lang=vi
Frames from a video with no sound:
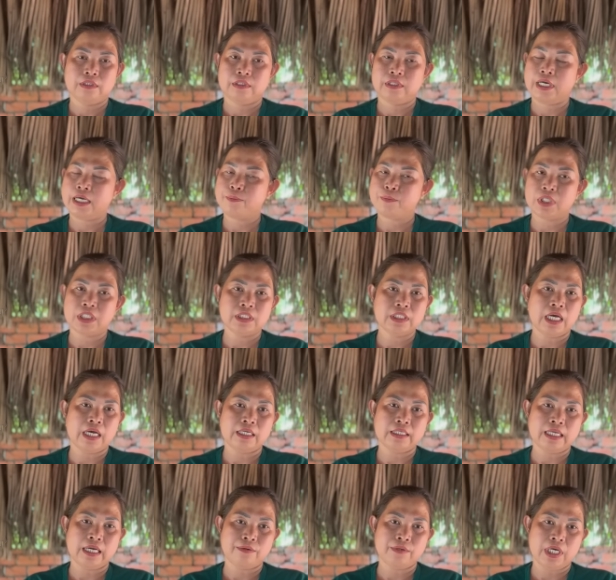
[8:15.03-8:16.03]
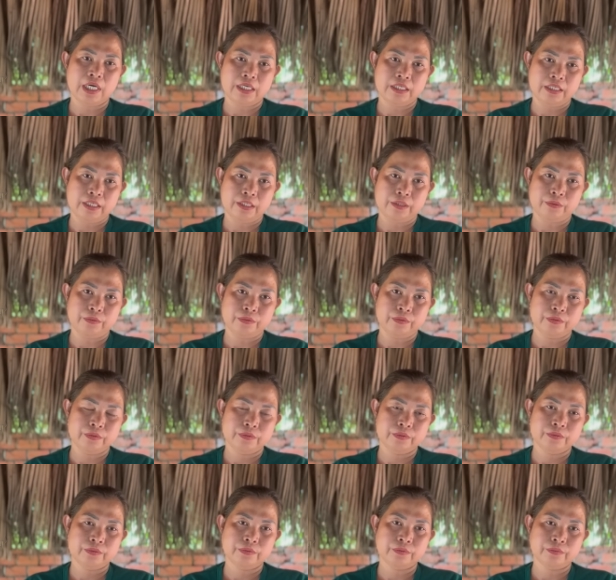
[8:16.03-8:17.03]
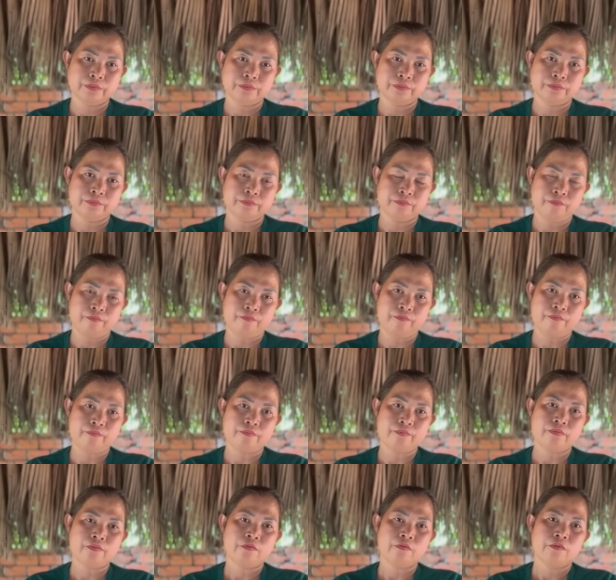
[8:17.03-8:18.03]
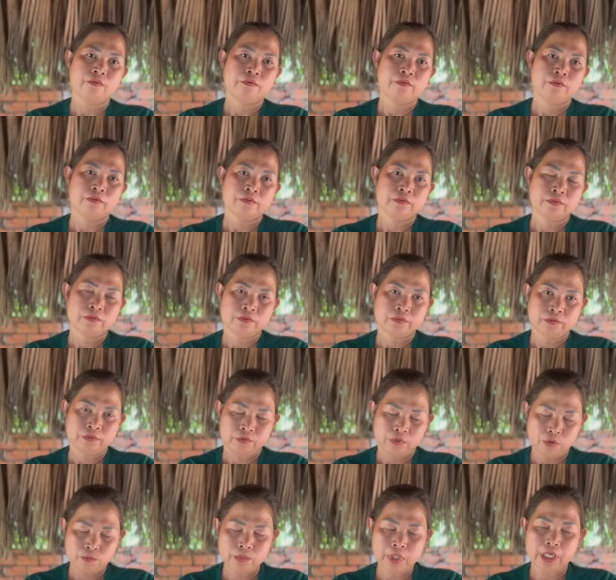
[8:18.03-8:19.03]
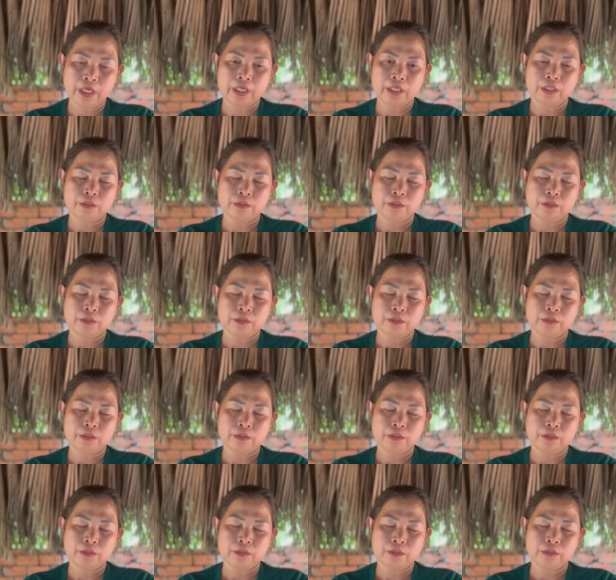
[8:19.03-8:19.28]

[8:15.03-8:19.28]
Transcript: thấy mượn đợi tạo đời nhiều linh căn mà ngay cả bên ừ. đạo cũng cũng có luôn đúng, đúng rồi